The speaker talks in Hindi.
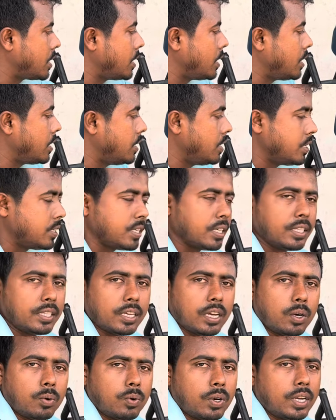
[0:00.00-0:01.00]
के नीचे
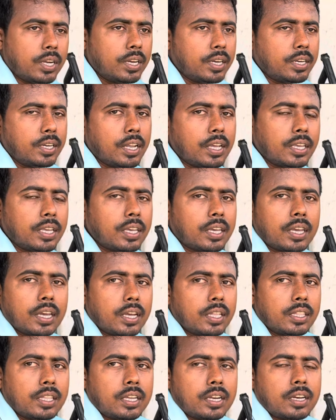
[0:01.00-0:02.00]
दिया हुआ है टंकी के
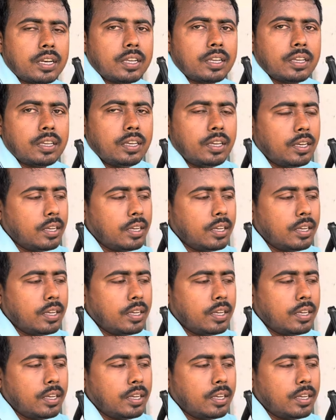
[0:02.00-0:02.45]
अंदर नहीं